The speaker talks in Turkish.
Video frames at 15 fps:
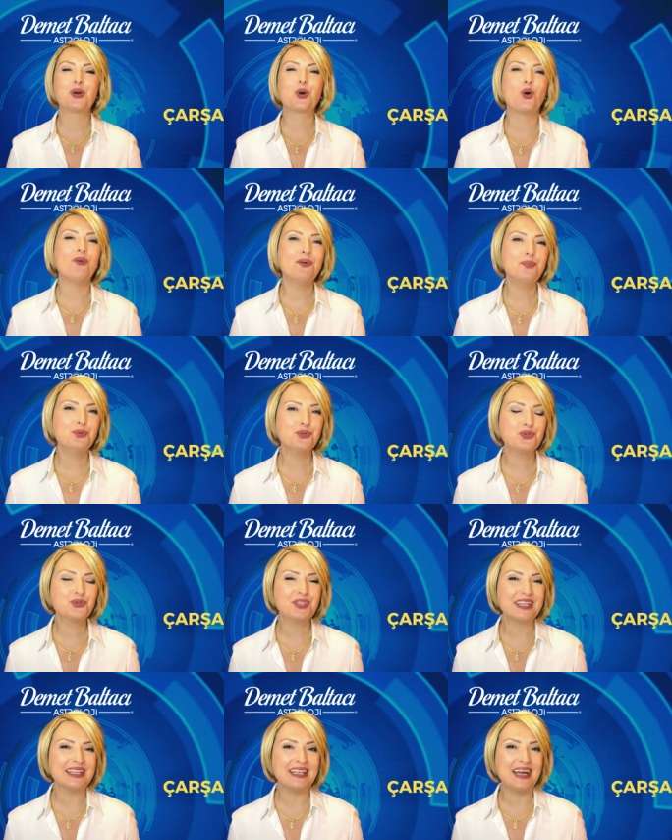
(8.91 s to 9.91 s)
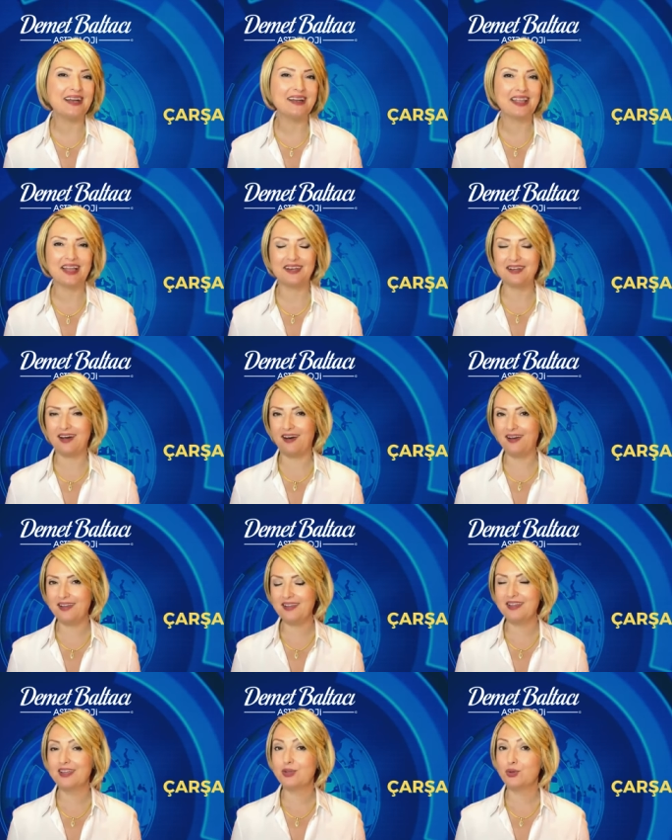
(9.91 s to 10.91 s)
Kova burcunda ilerleyen
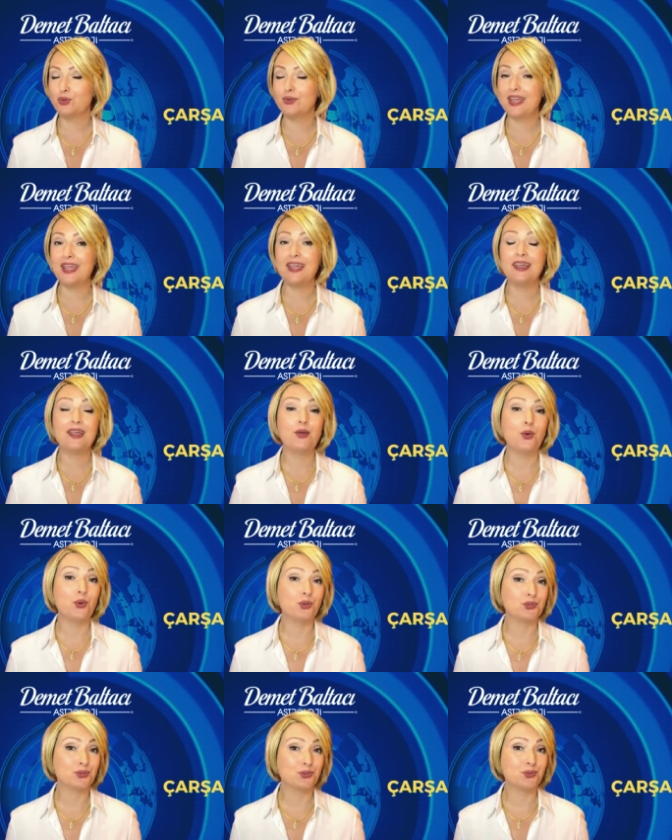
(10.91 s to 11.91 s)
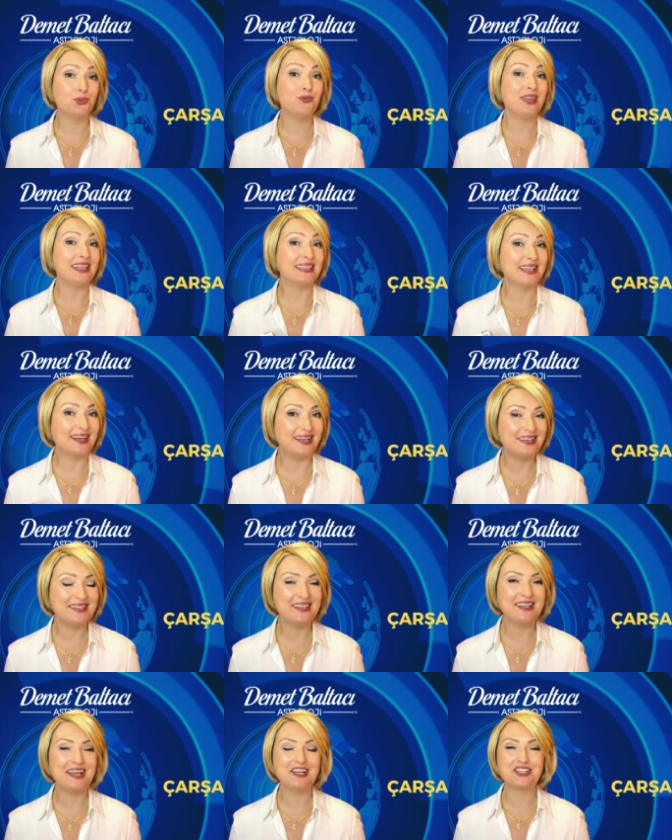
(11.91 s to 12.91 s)
ay güne özgür ve
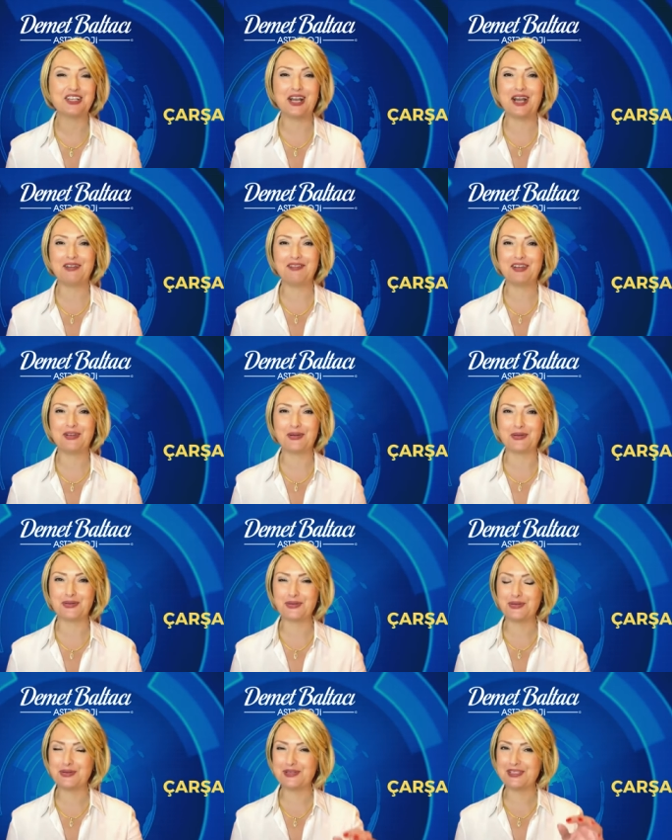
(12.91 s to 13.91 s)
idealist enerjiler veriyor.